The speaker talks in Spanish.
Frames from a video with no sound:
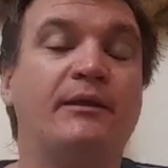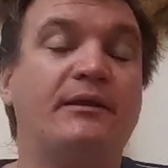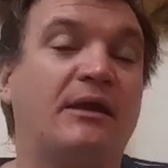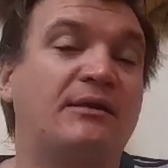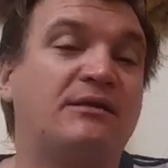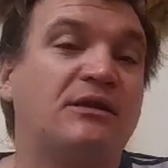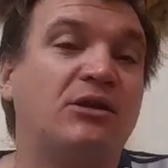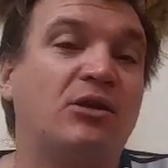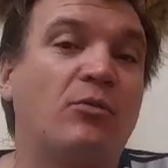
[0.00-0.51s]

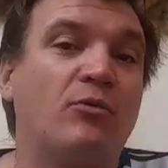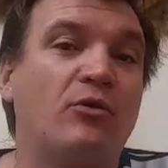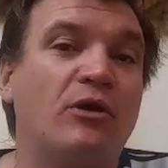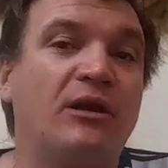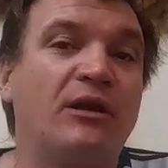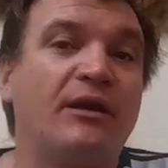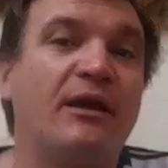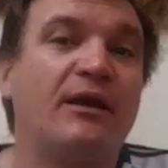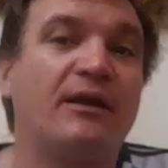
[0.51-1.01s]
Y así como
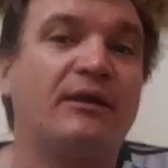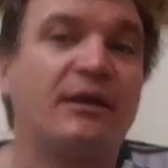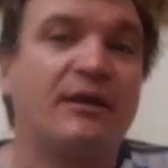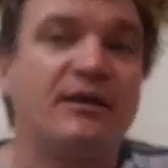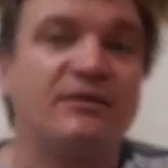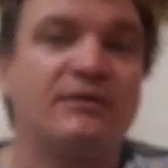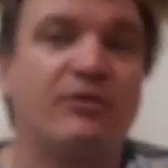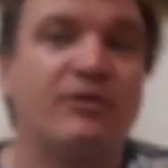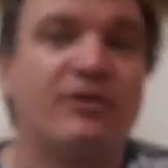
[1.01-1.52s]
él era,
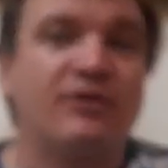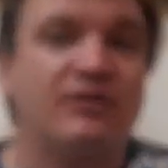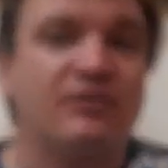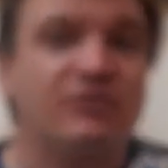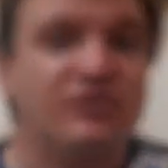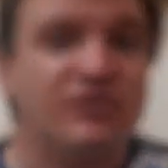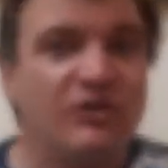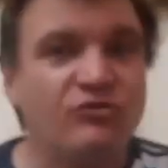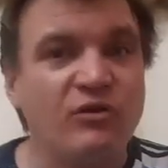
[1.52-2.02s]
tenía esa
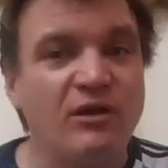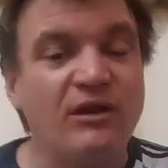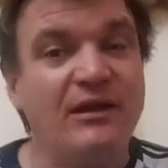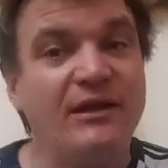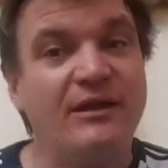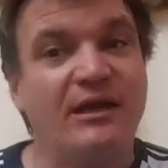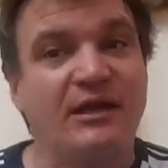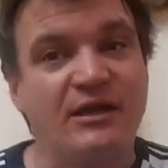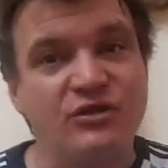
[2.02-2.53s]
orientación sexual,
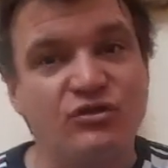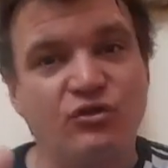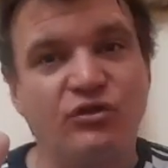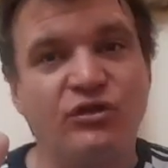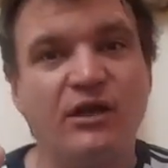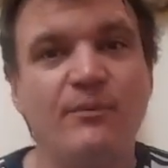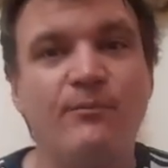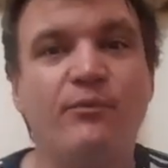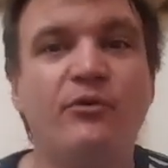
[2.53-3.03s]
en aquellos
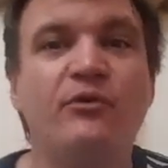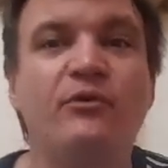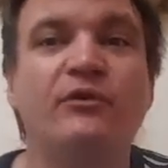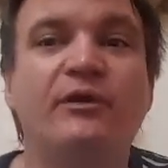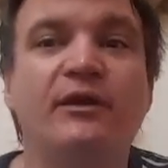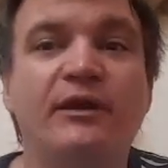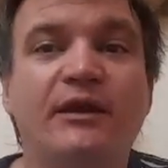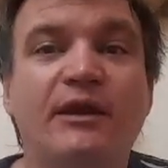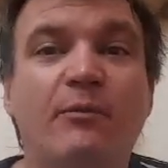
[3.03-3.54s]

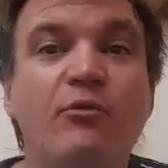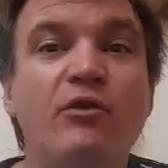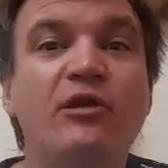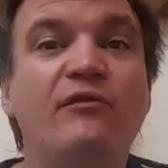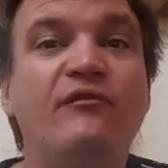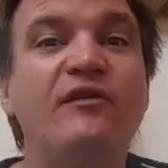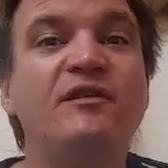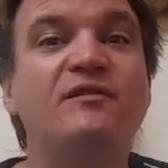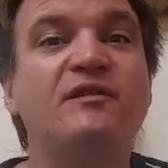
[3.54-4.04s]
tiempos era muy
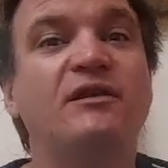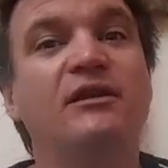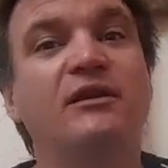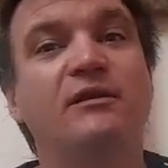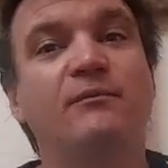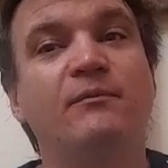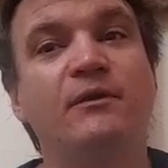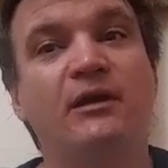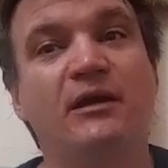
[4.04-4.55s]
difícil
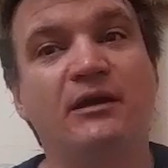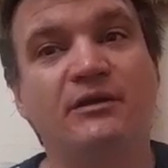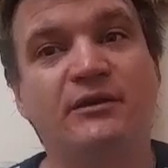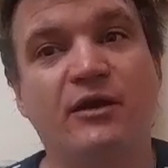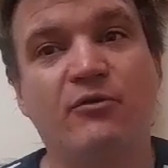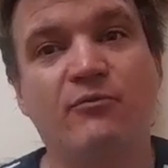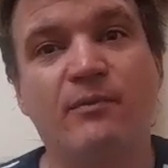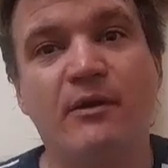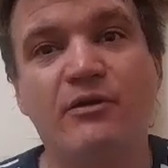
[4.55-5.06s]
eh,
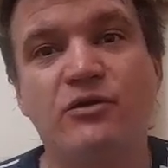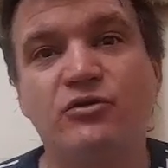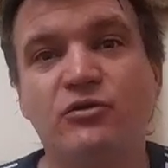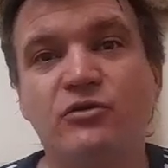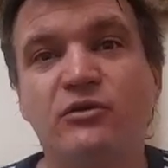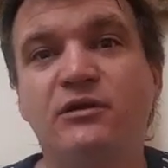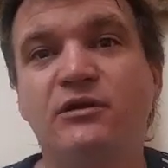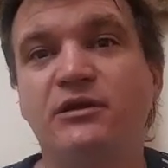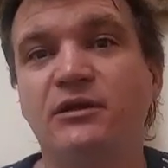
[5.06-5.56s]
entrar a un
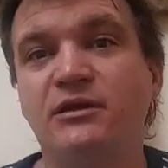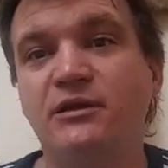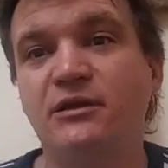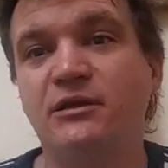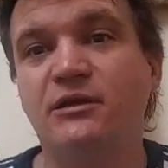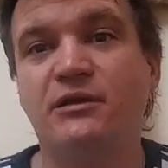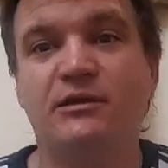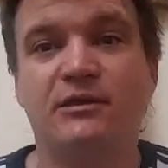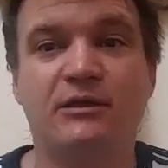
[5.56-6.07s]
pabellón
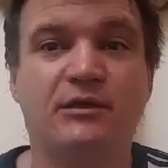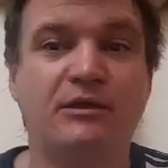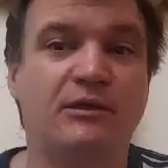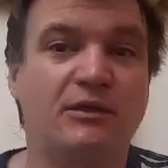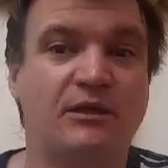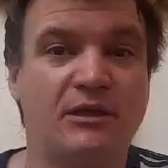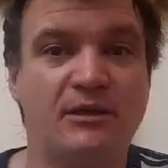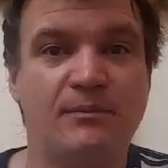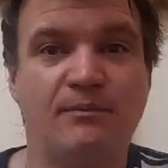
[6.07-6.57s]
y,
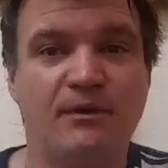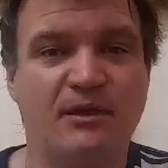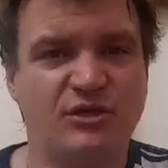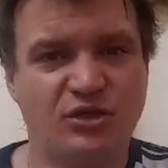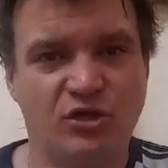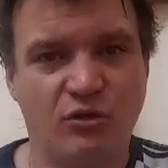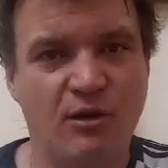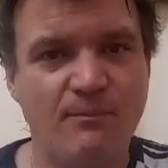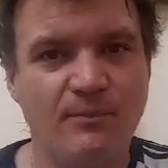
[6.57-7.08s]

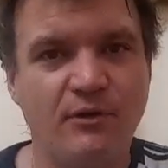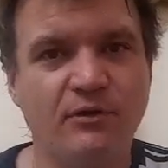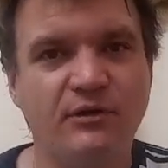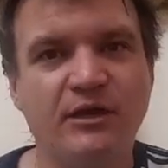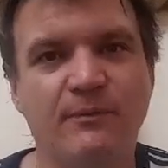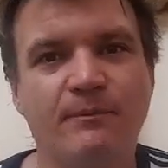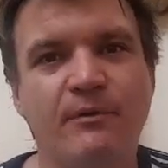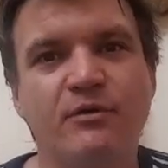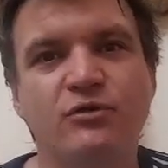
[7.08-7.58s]
llegó a
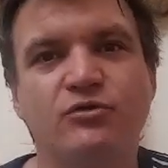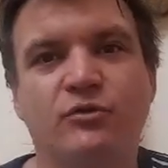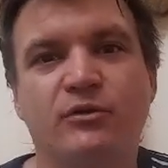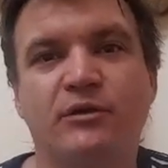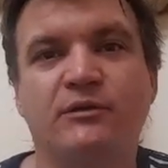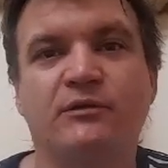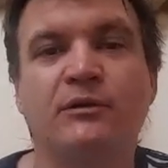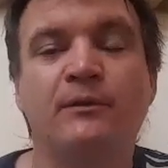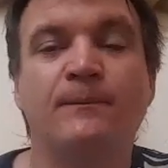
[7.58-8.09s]
pilotear
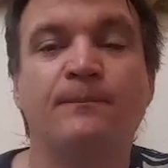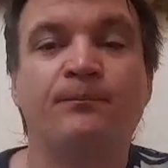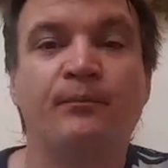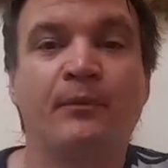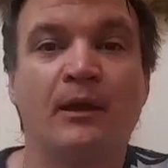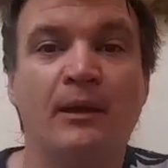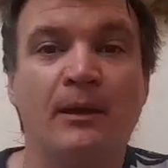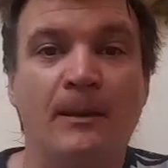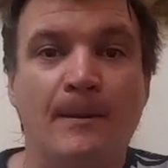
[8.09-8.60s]
pabellones.
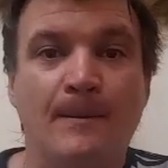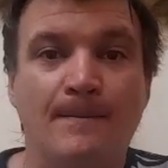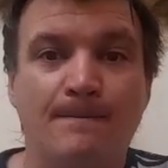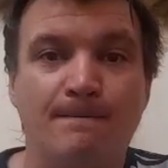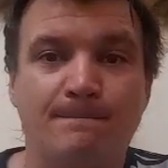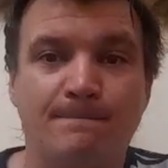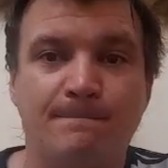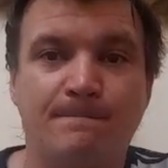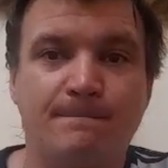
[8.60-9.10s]

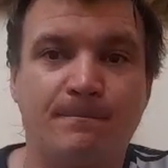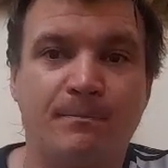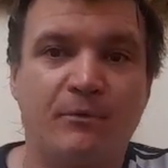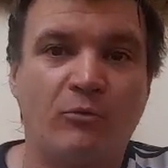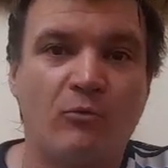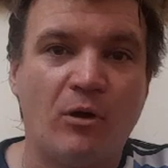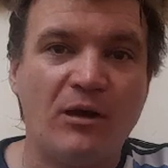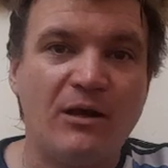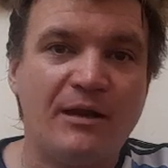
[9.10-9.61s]

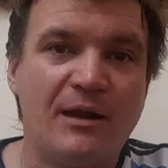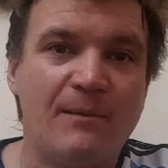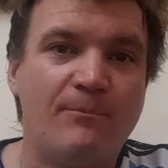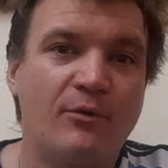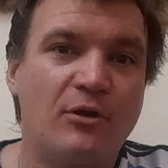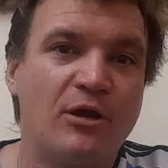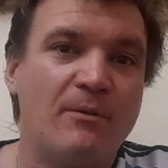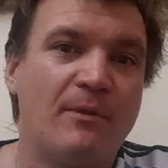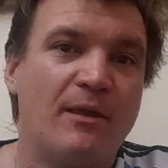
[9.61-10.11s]
¿Cuál era el
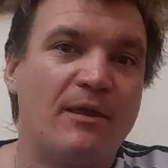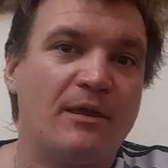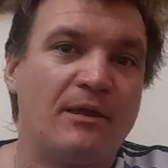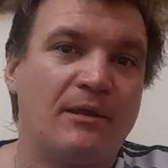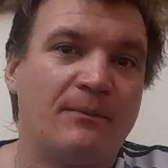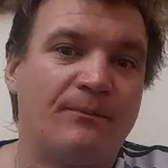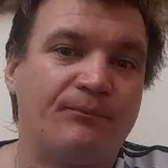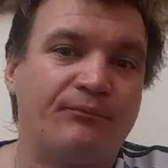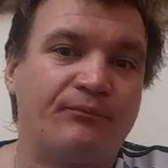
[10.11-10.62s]
problema de
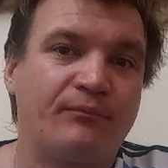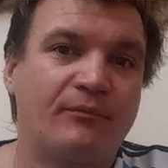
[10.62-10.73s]
él?